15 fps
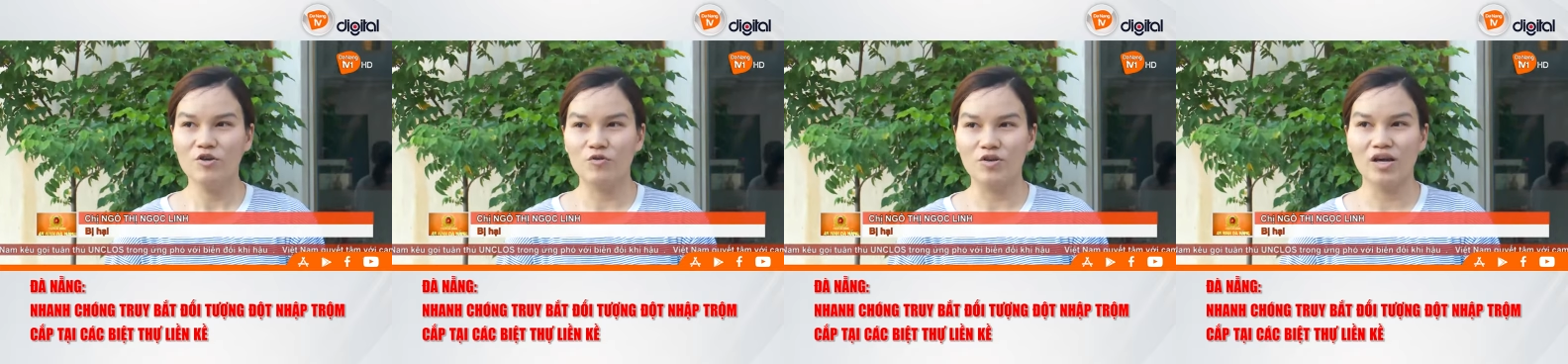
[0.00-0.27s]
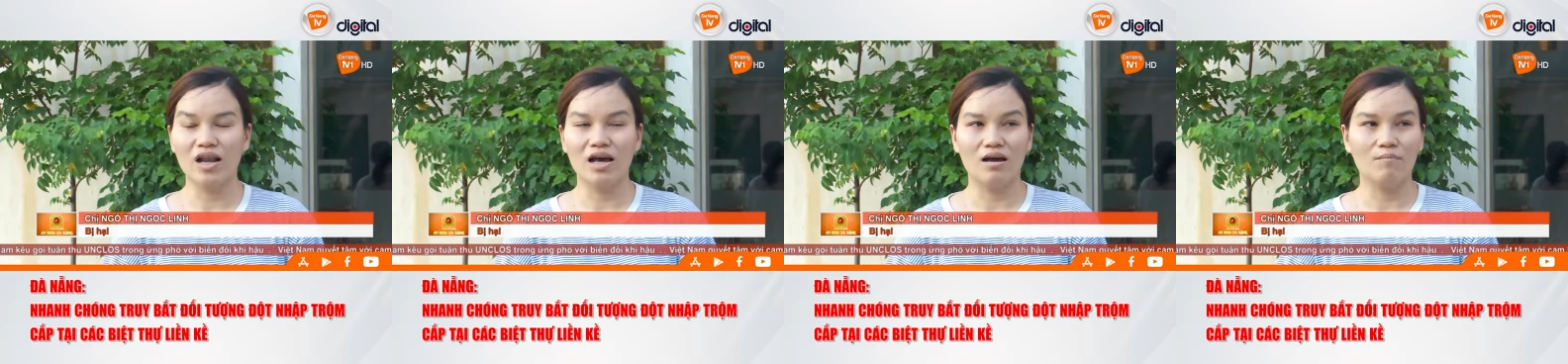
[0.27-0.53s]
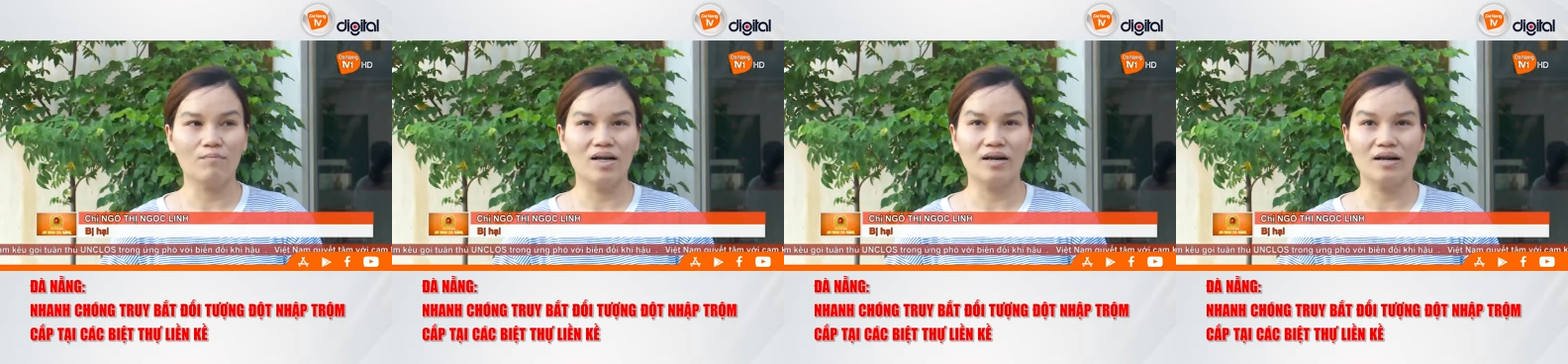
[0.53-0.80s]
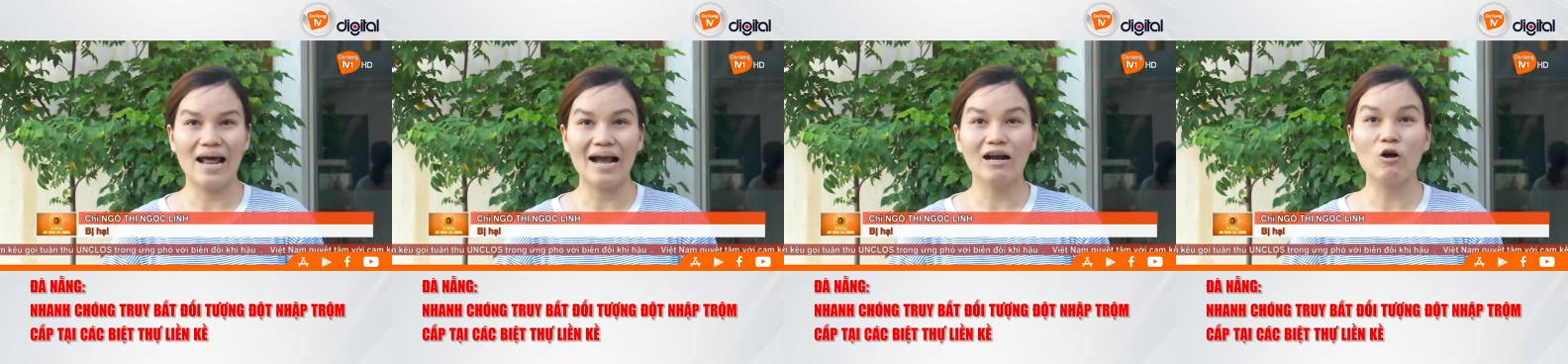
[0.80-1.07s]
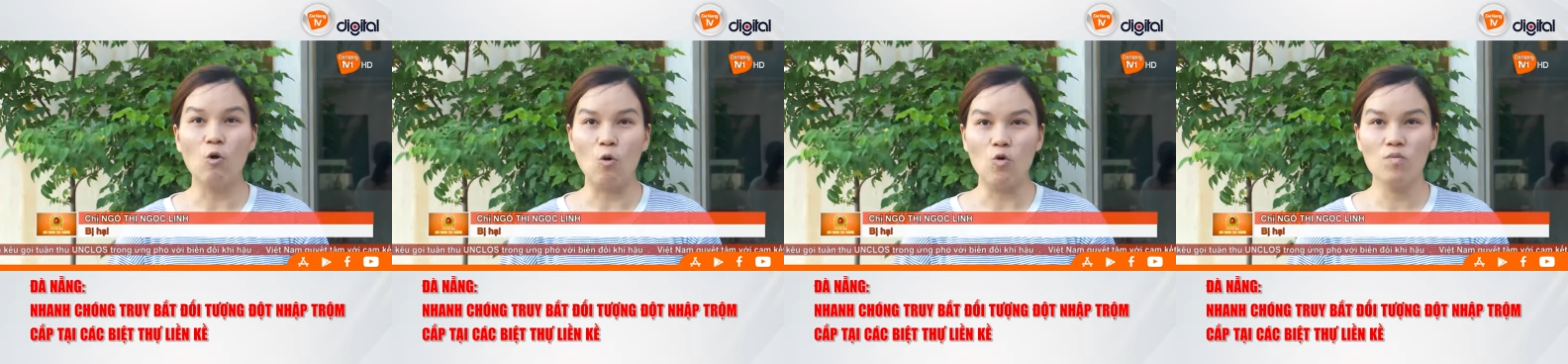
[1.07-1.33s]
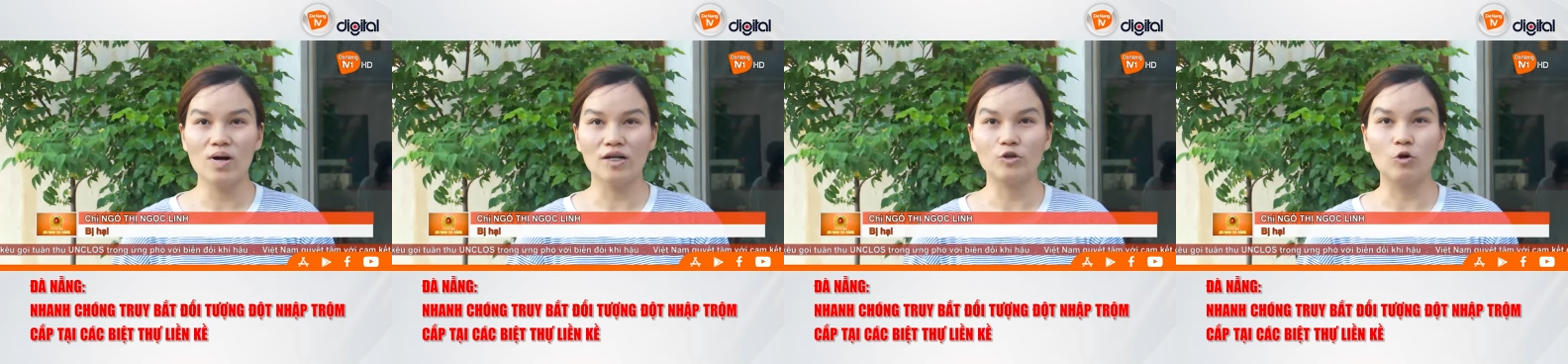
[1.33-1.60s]
dụ như là mình đang
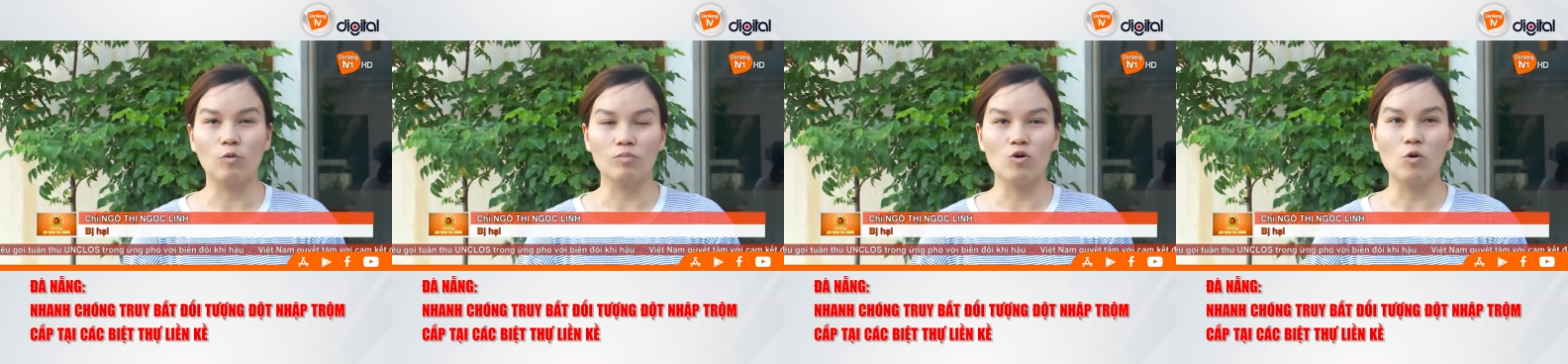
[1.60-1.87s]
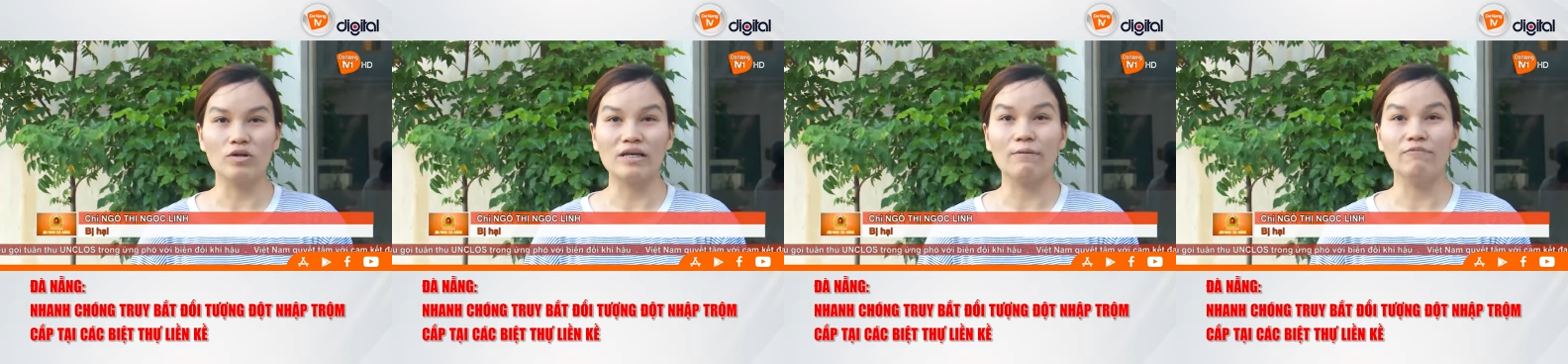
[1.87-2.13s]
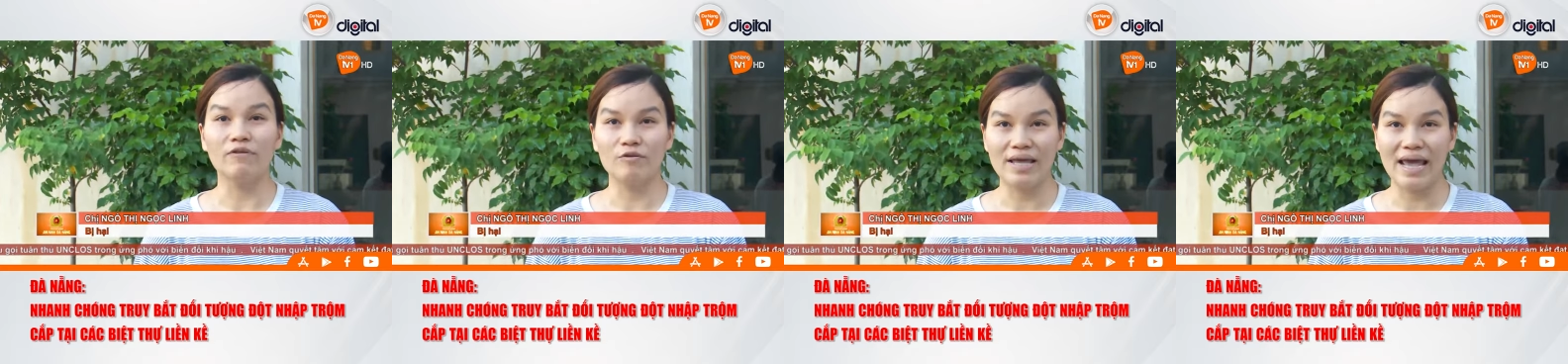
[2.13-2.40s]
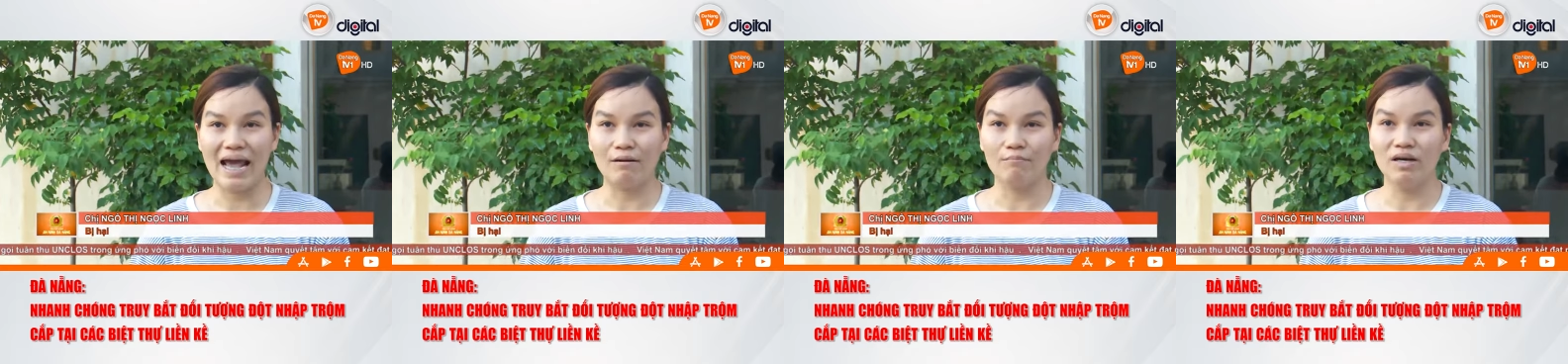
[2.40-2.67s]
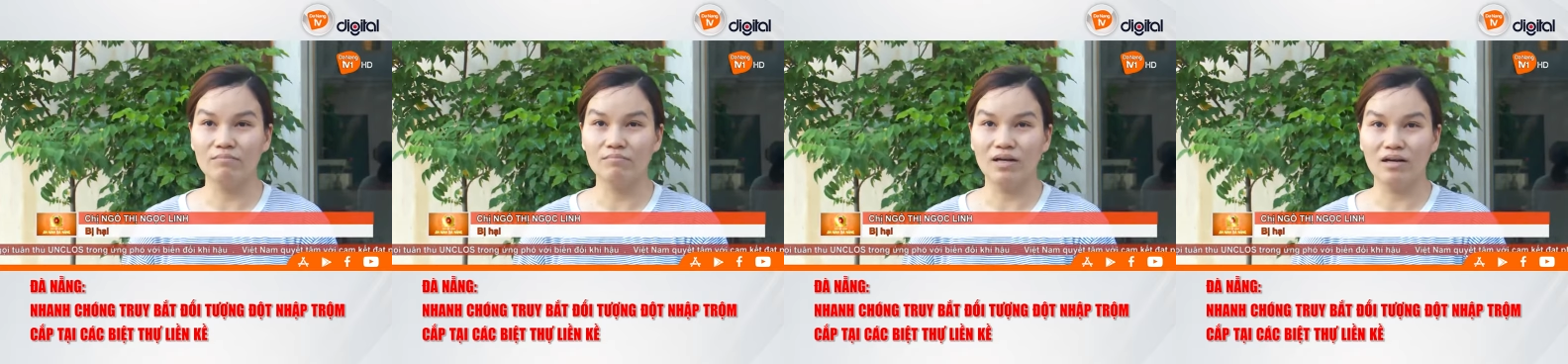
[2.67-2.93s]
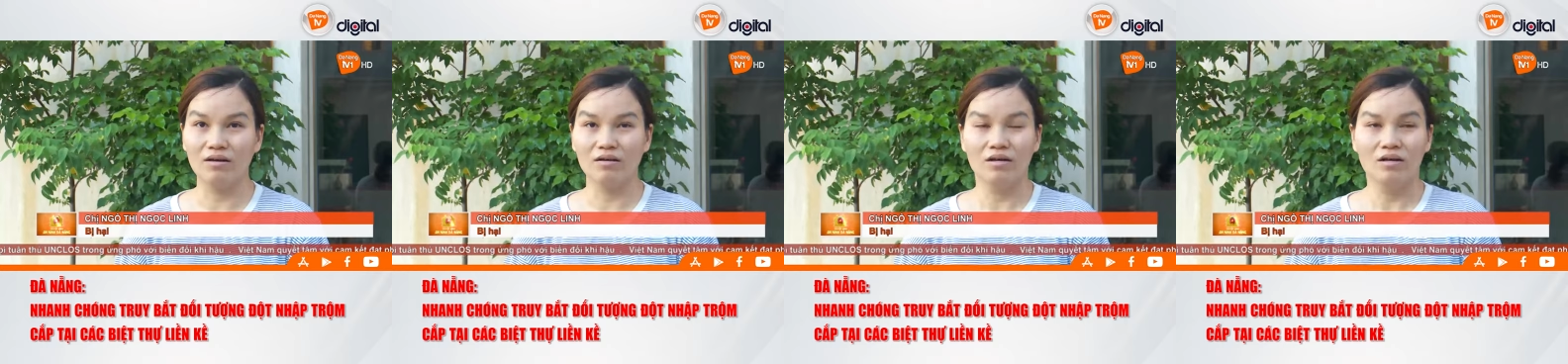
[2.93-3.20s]
ngủ mà trộm đột nhập vào nhà mình
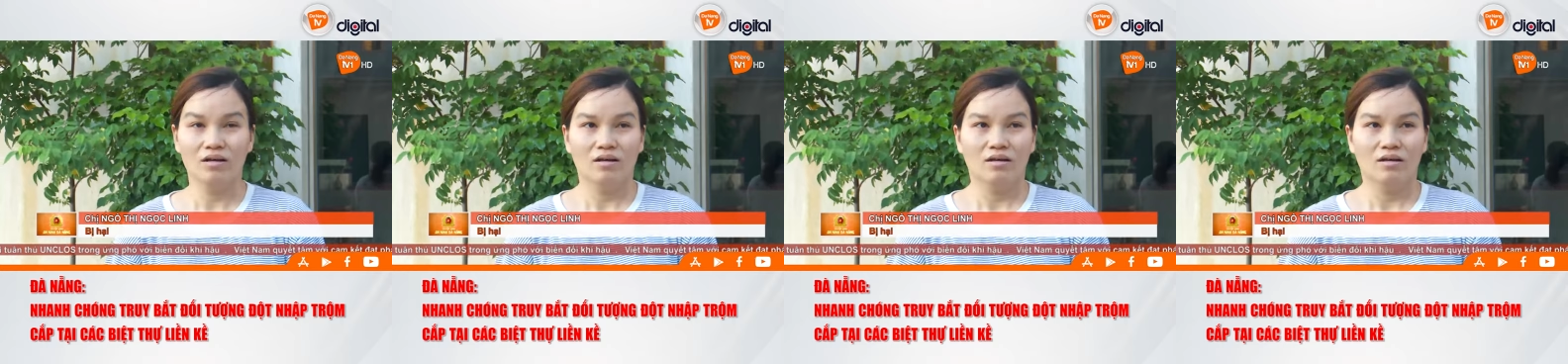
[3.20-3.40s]
mà